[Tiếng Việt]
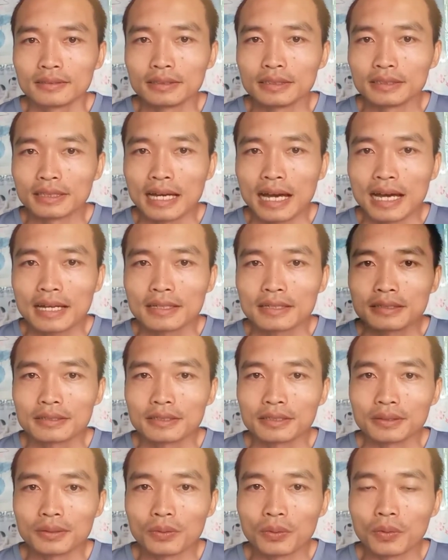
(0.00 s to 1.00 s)
nhịn ăn,
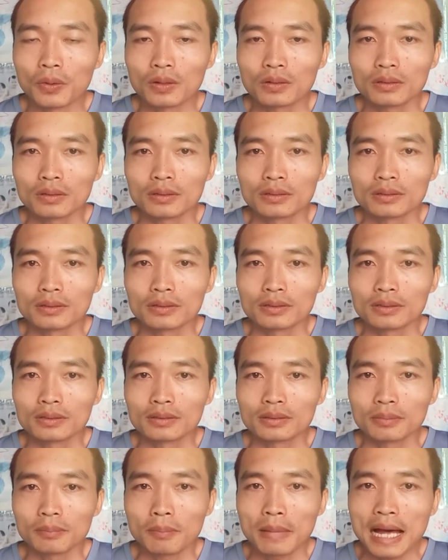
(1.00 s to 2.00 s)
nhịn uống
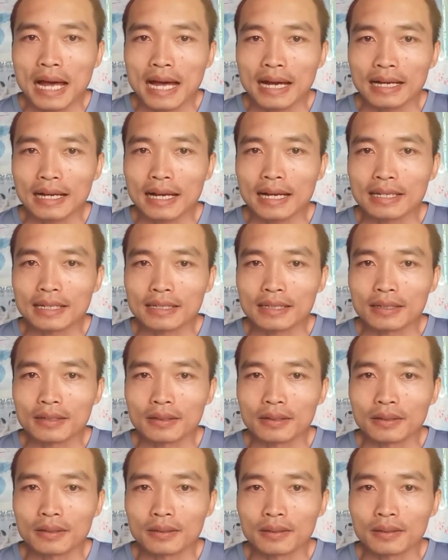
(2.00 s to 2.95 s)
ba ngày